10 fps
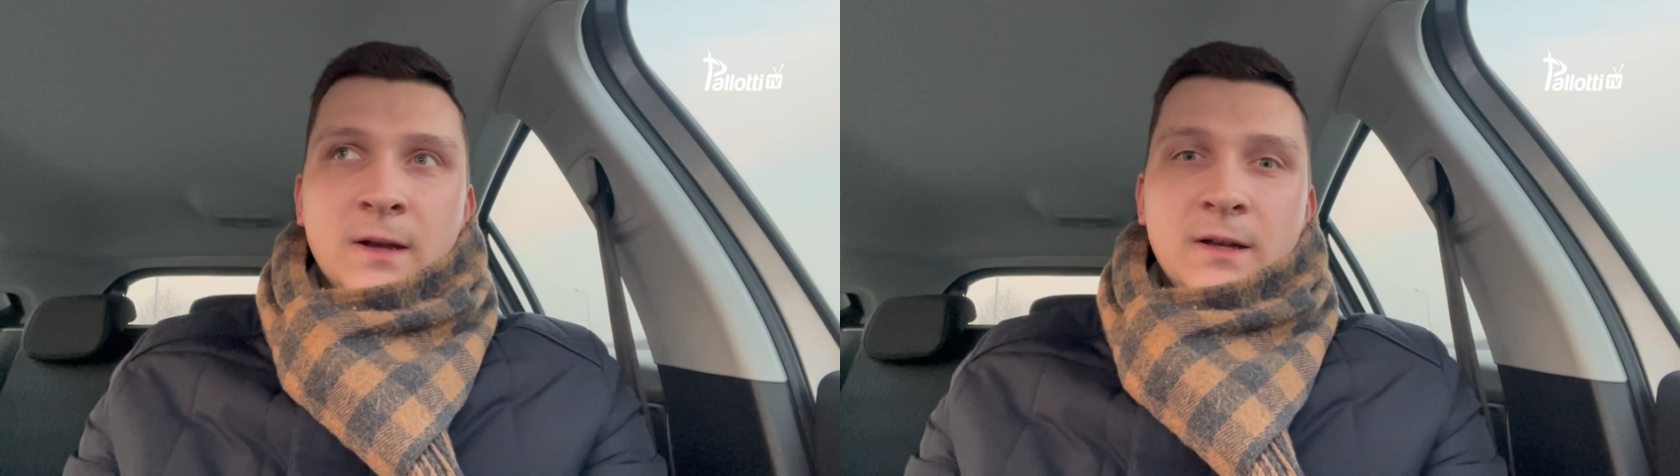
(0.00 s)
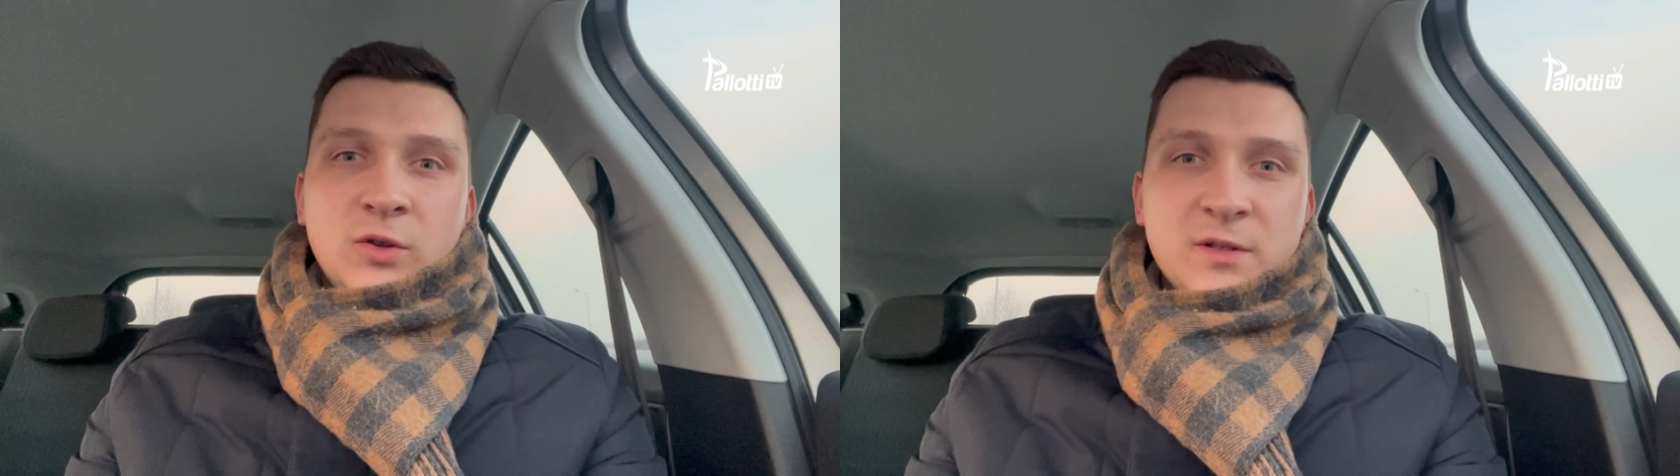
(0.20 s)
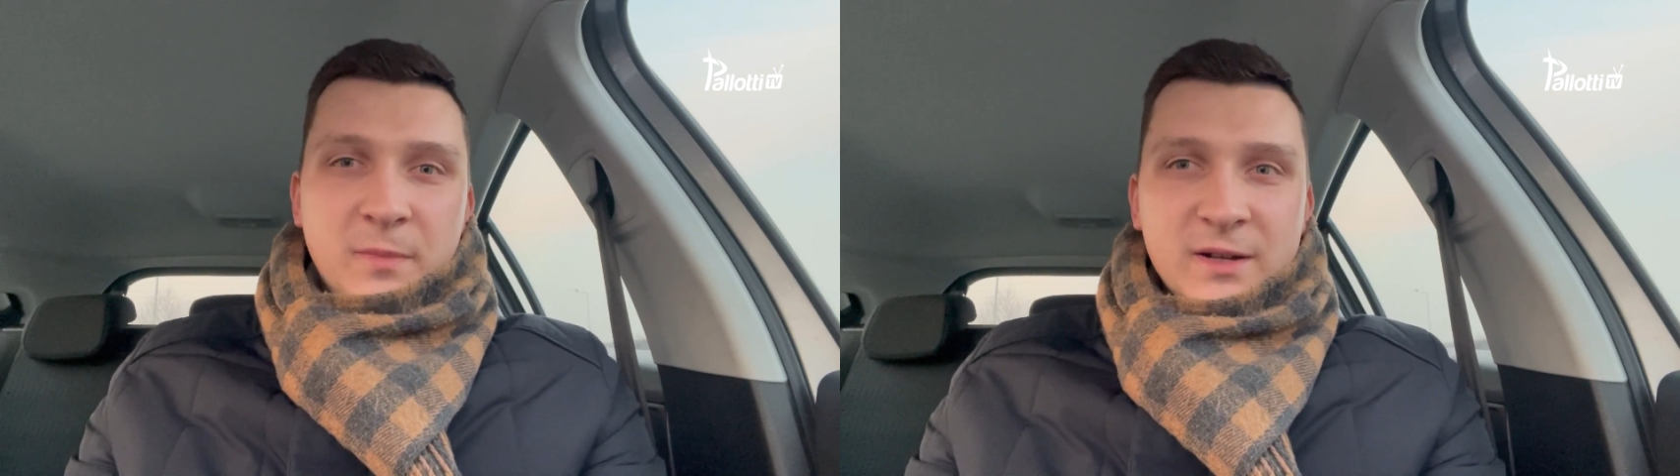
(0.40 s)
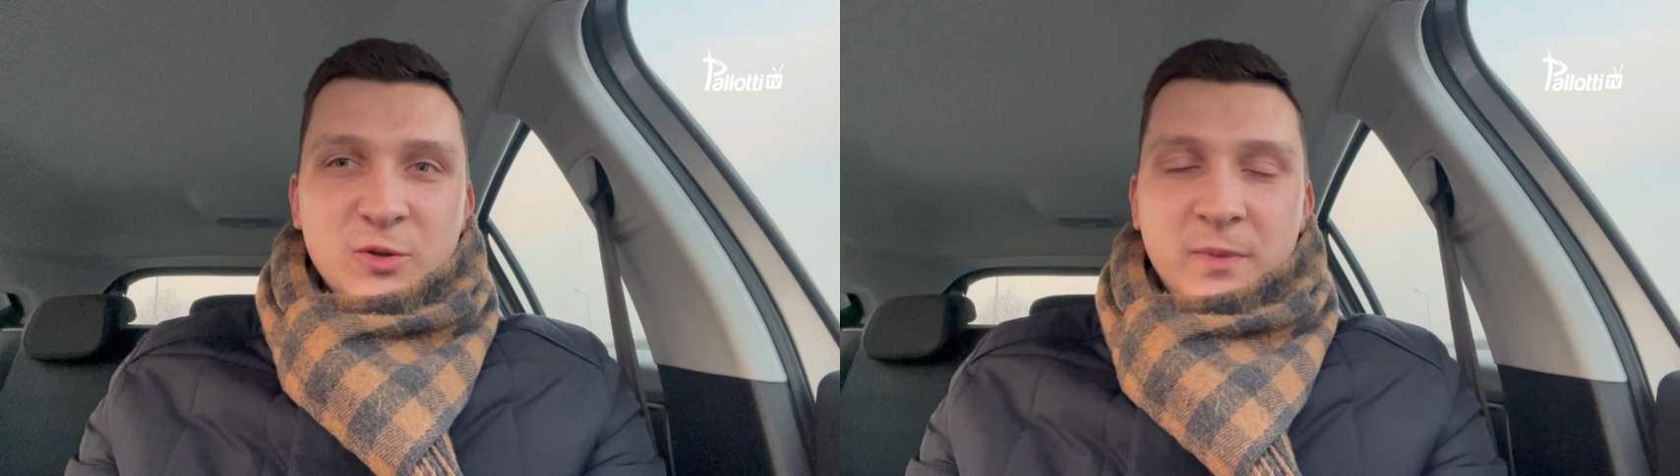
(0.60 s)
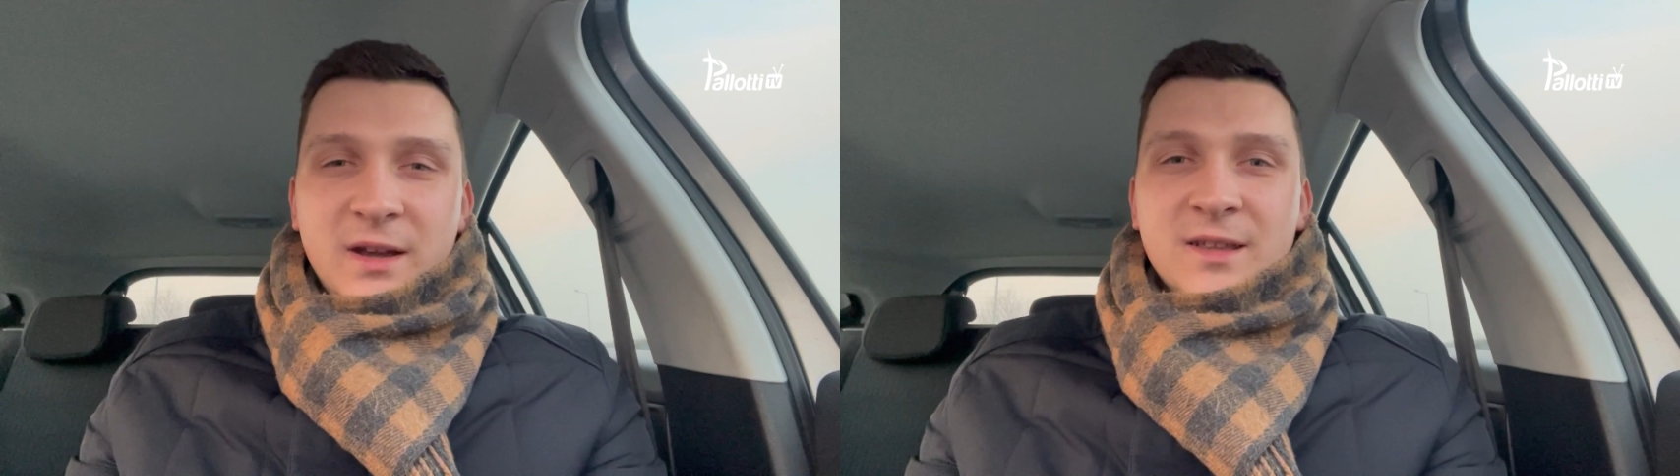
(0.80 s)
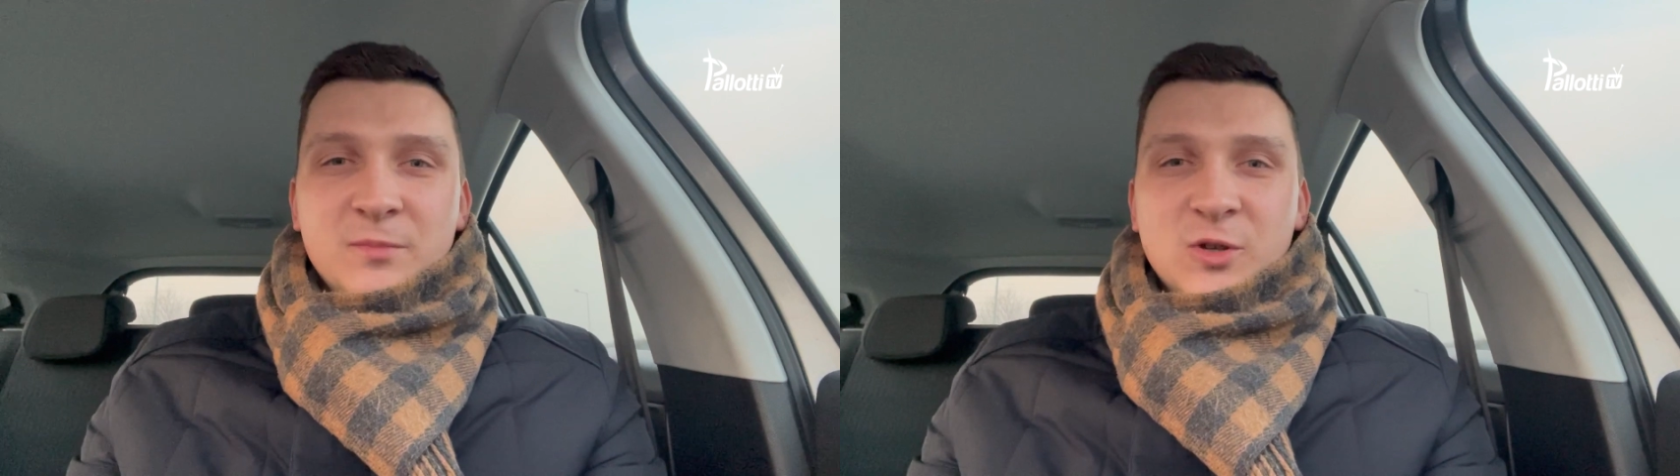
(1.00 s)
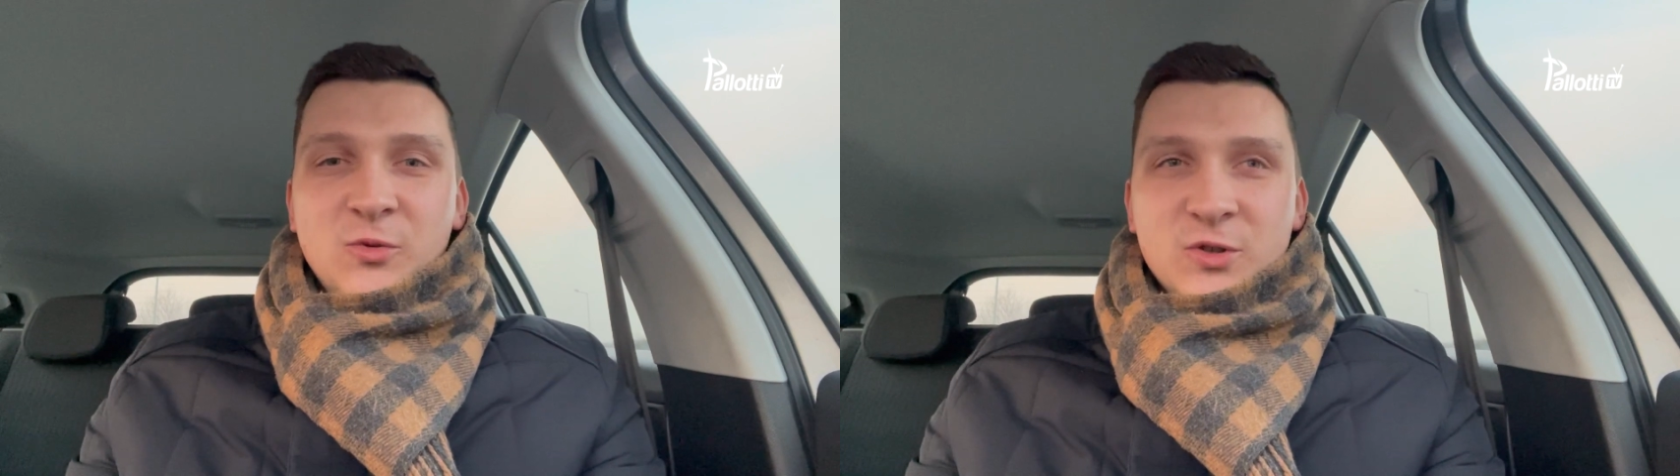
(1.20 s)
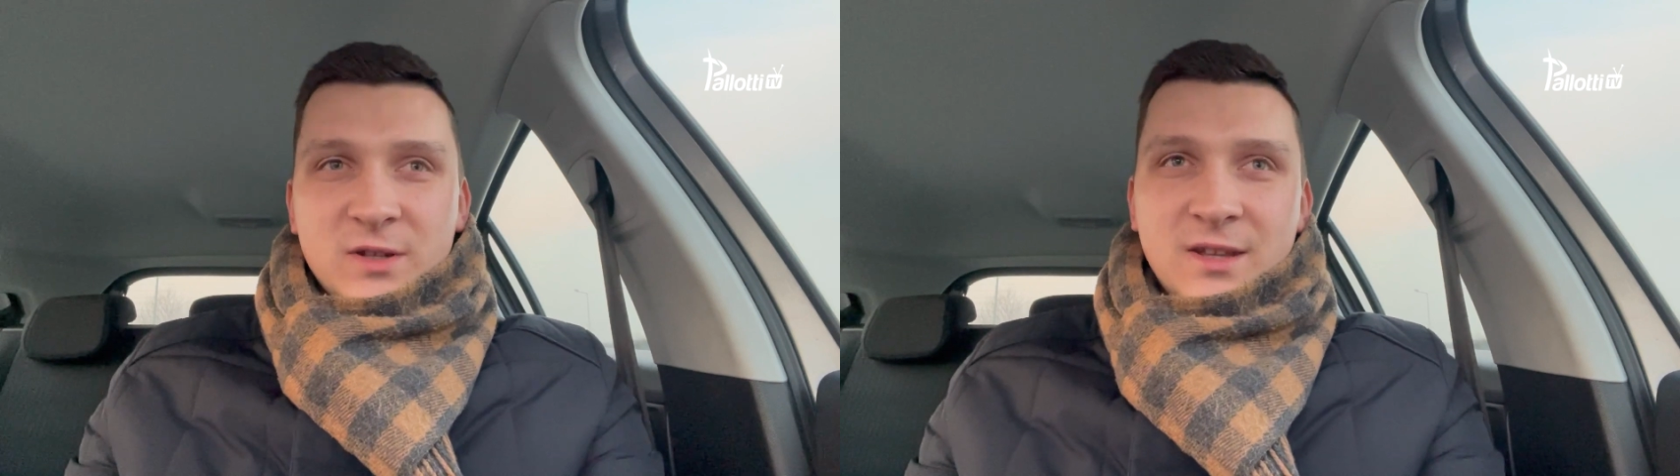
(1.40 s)
Y, to jest bardzo piękne
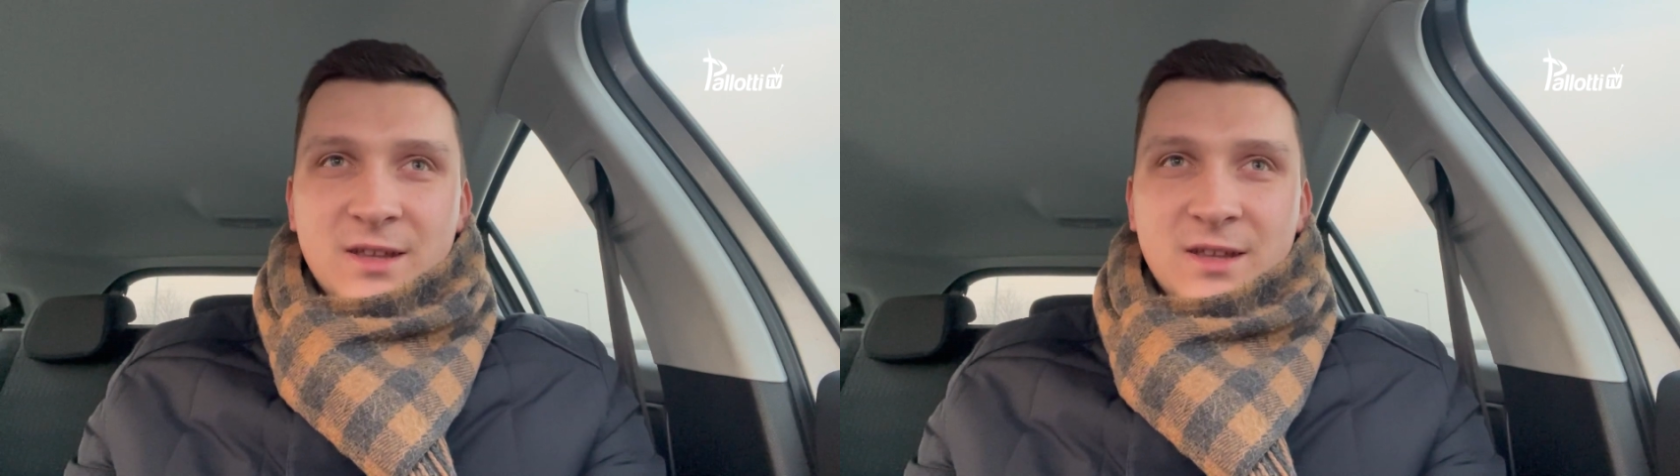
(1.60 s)
przełożenie